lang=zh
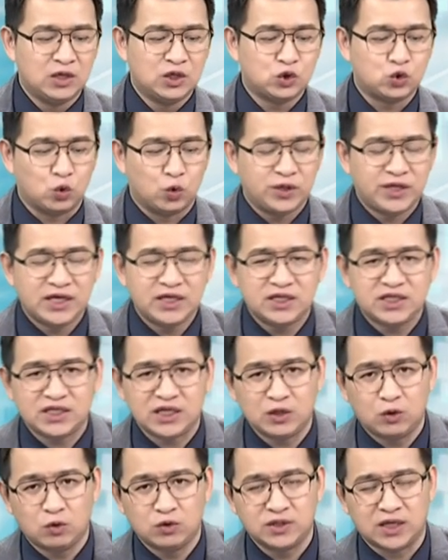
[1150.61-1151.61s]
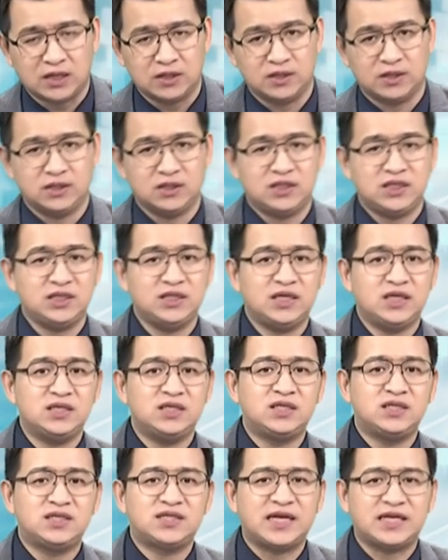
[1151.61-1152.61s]
昨天先攻涨停，今天
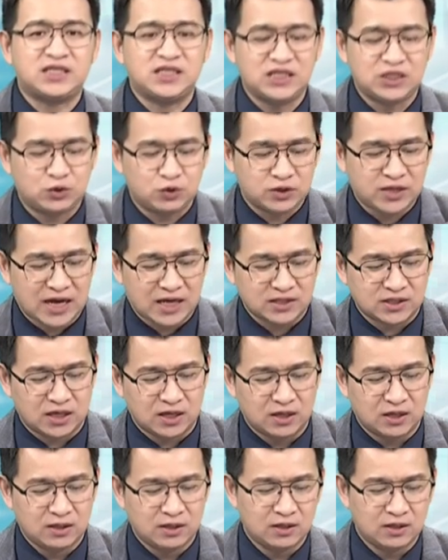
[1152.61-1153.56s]
再继续大涨，